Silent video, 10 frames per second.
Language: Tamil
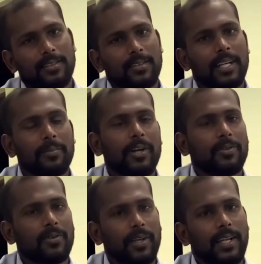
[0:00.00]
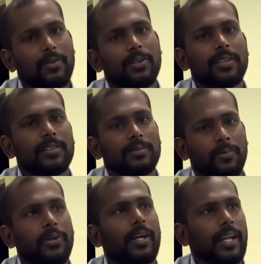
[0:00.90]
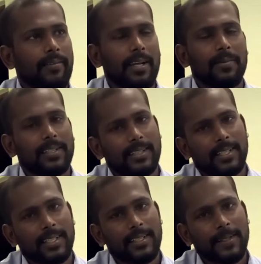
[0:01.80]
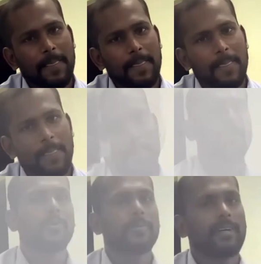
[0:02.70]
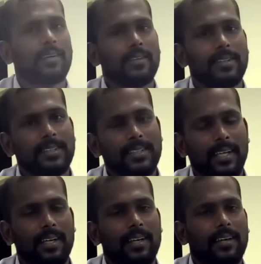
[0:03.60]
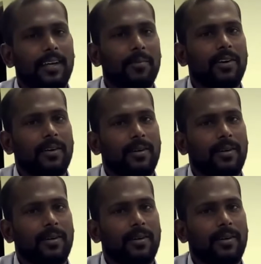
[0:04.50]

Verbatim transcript: கட்டுமானத்துறையில் ஒரு பொறியாளரை வேலை பார்த்துக்கிட்டு இருக்கிறேன் ஊர் வந்து ராமநா